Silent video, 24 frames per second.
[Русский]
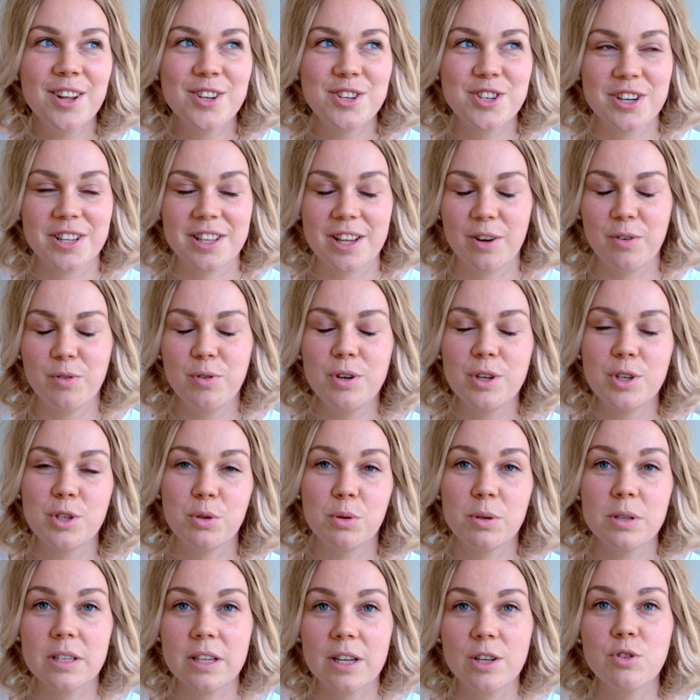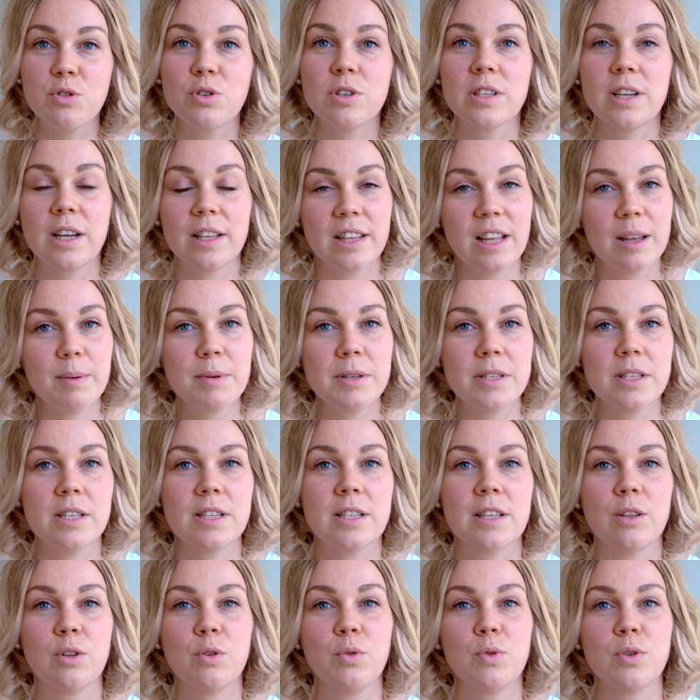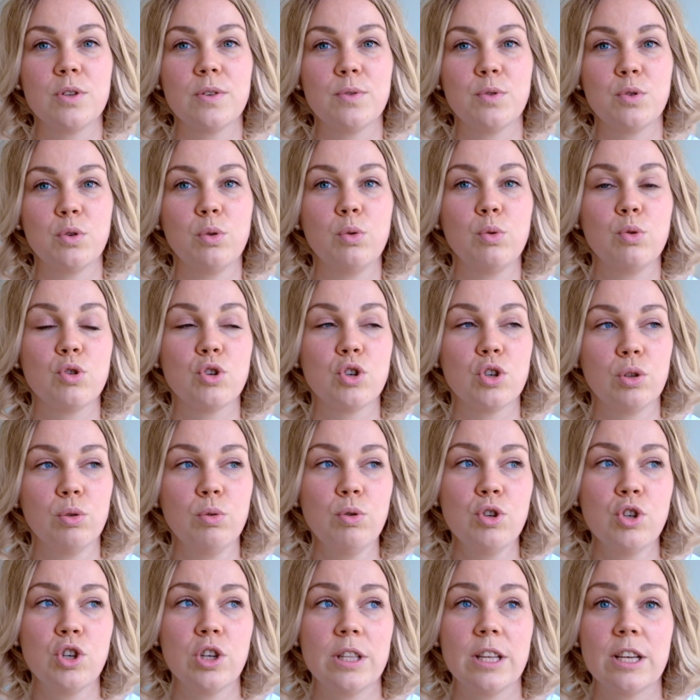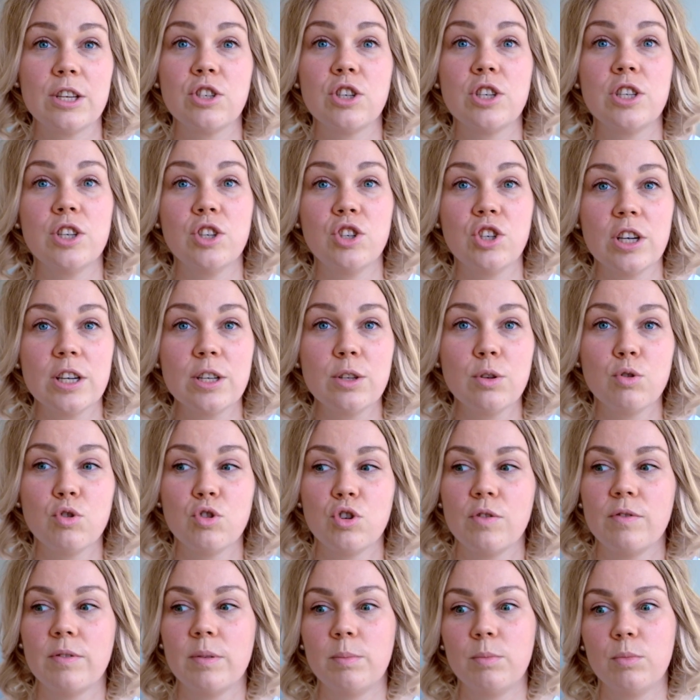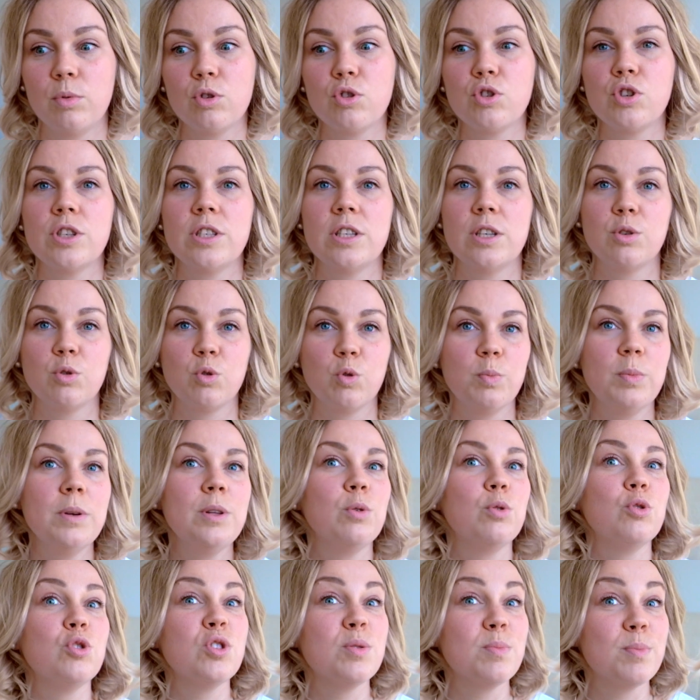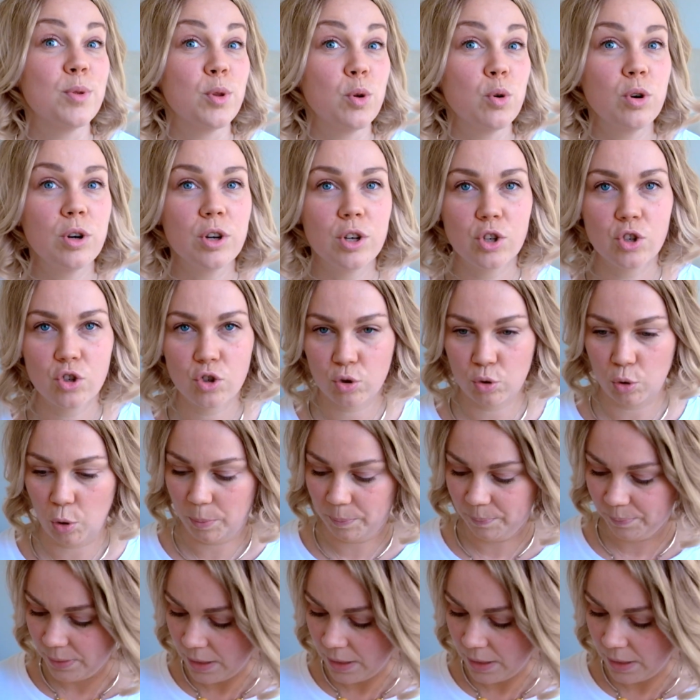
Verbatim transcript: Черногории стоит сказать, что с годами здесь становится все лучше и лучше, и даже сейчас уже можно здесь купить очень многое что.